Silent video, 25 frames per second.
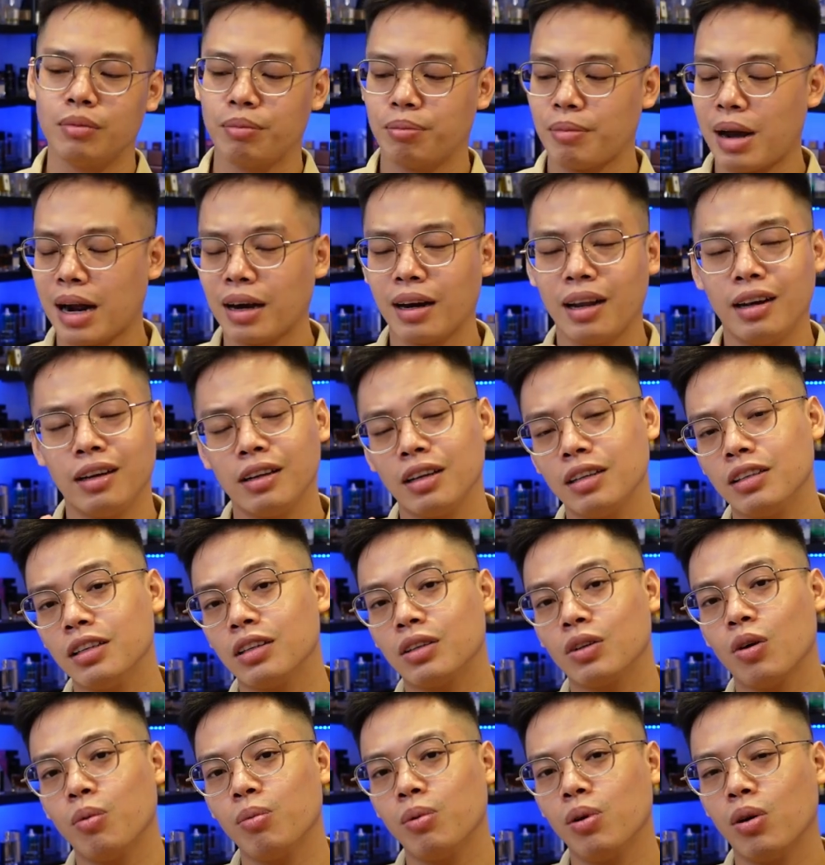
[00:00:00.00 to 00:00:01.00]
mang đến cái
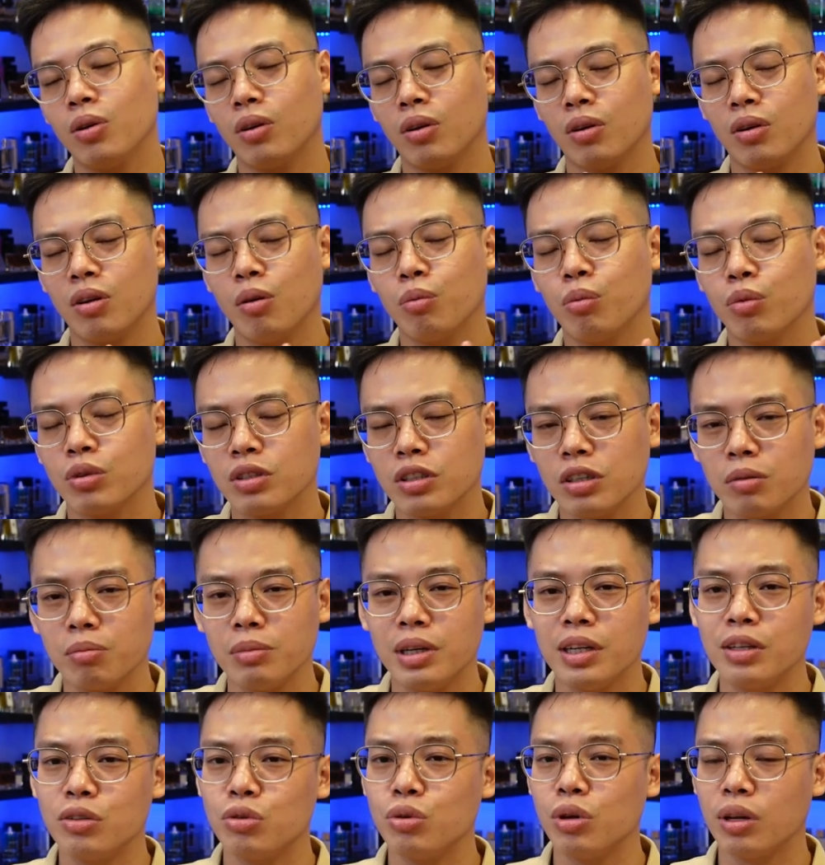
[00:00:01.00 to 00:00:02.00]
sự top nốt nó không có sự
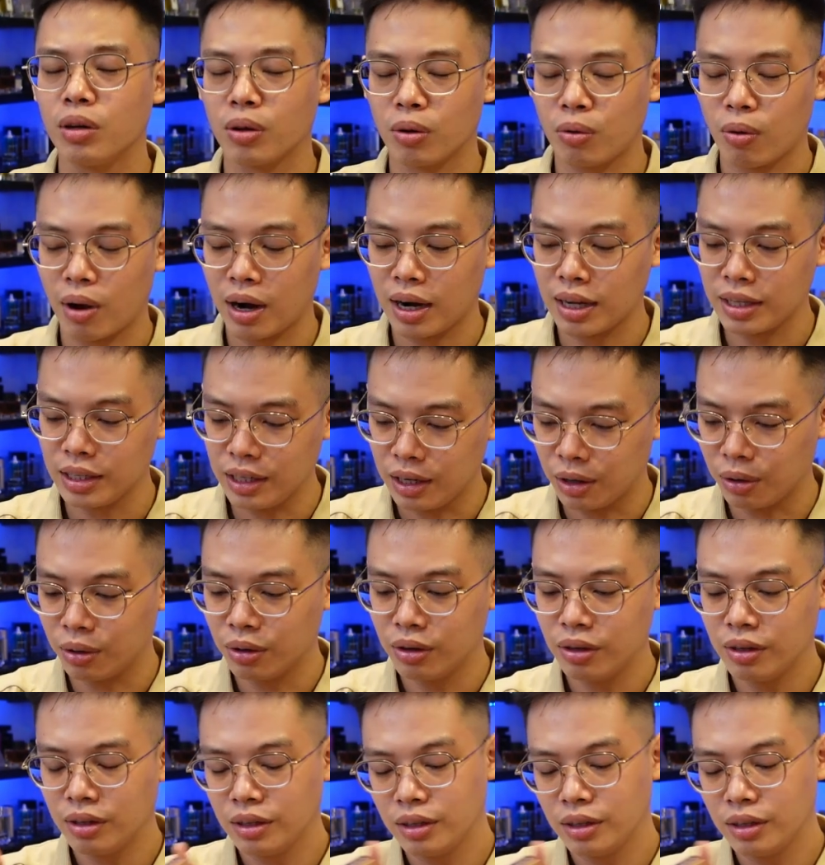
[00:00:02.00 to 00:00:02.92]
biến chuyển quá là nhiều